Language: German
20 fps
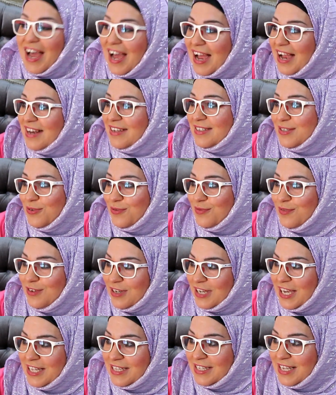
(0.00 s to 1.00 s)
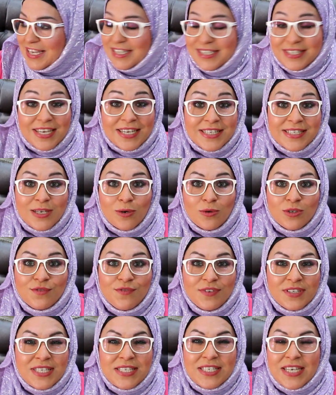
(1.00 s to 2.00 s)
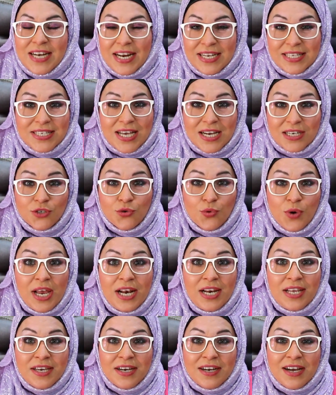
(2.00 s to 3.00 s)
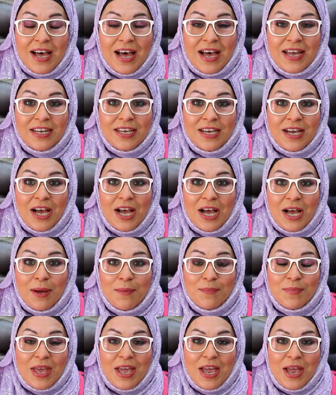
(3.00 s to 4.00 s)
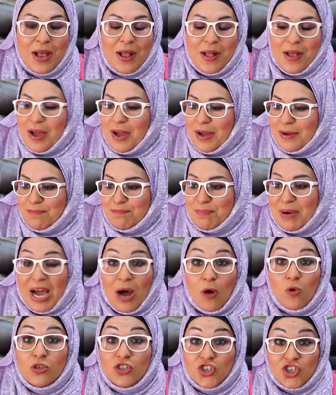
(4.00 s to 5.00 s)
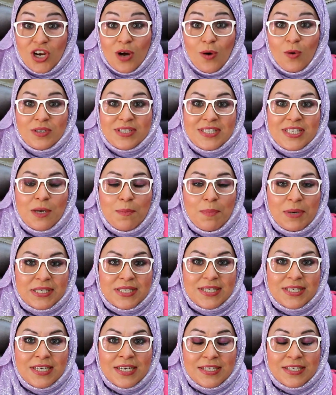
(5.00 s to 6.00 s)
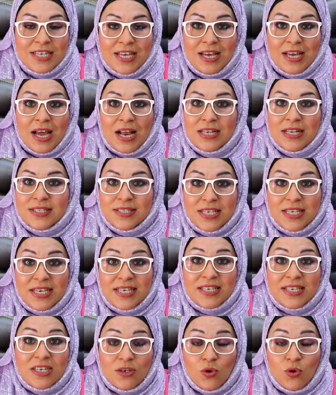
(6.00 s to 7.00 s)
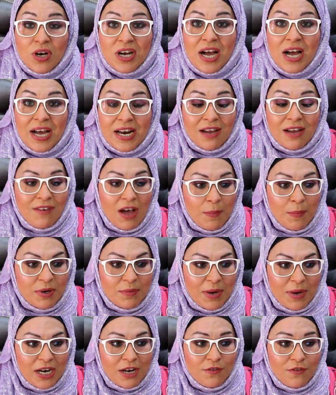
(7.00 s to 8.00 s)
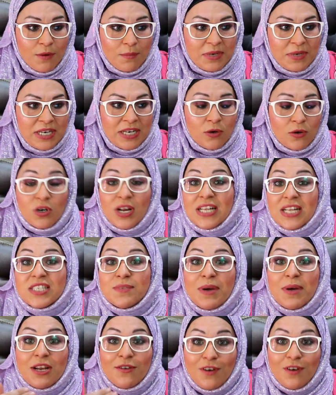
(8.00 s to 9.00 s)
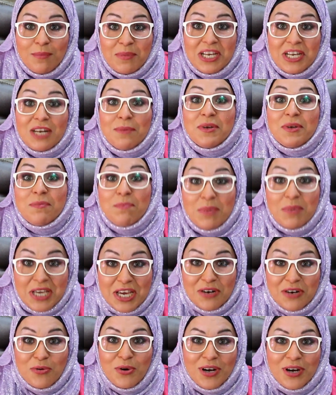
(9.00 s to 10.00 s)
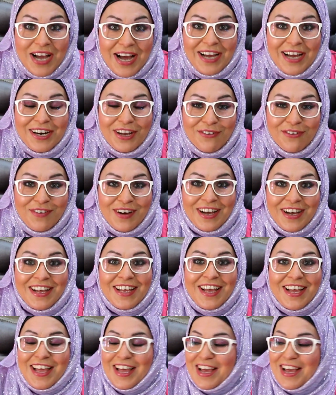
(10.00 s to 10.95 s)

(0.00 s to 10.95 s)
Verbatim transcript: Also, geht, jetzt geht's los. Wir sind ja ganz aktuell hier gerade. Ähm, Brautschau ist hier passiert. Ne? Als ich in Hogada war mit meiner Familie oder als meine Familie mit mir in Hogada war,